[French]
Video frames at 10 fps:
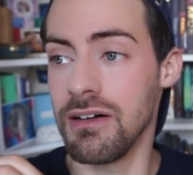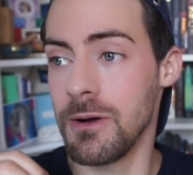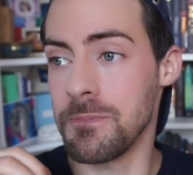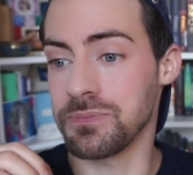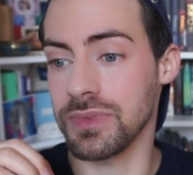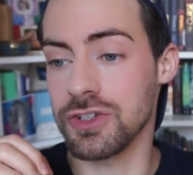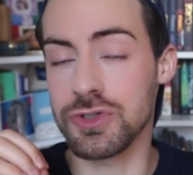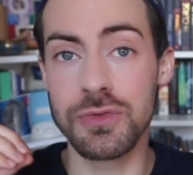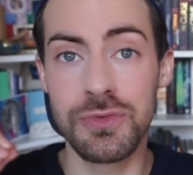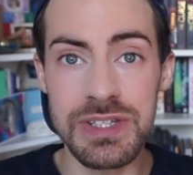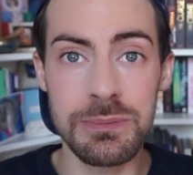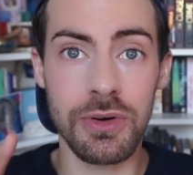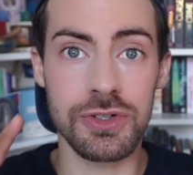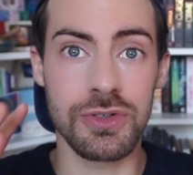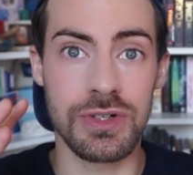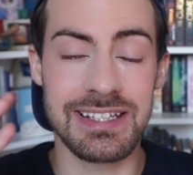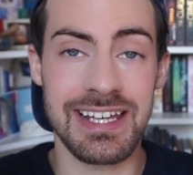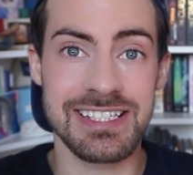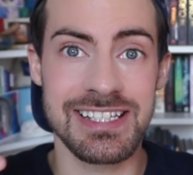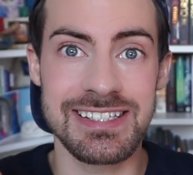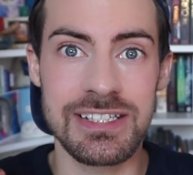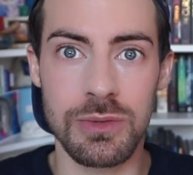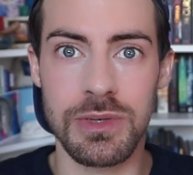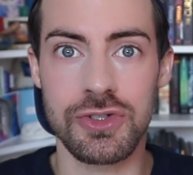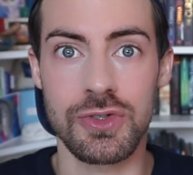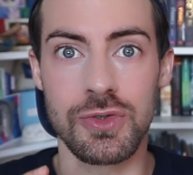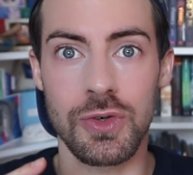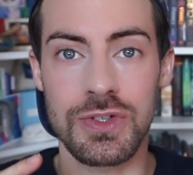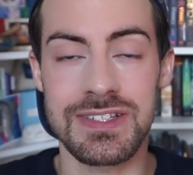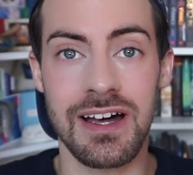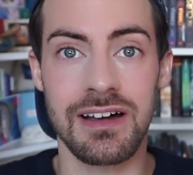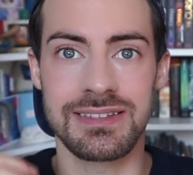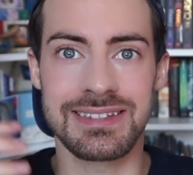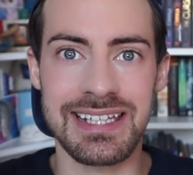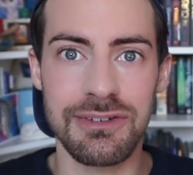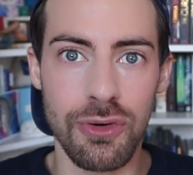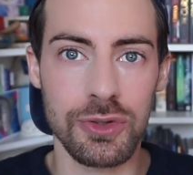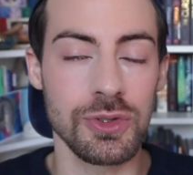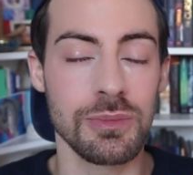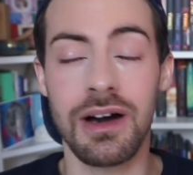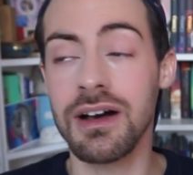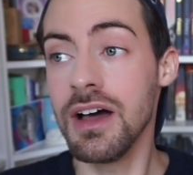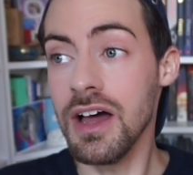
euh, je vibre énergétiquement, je le ressens très fortement.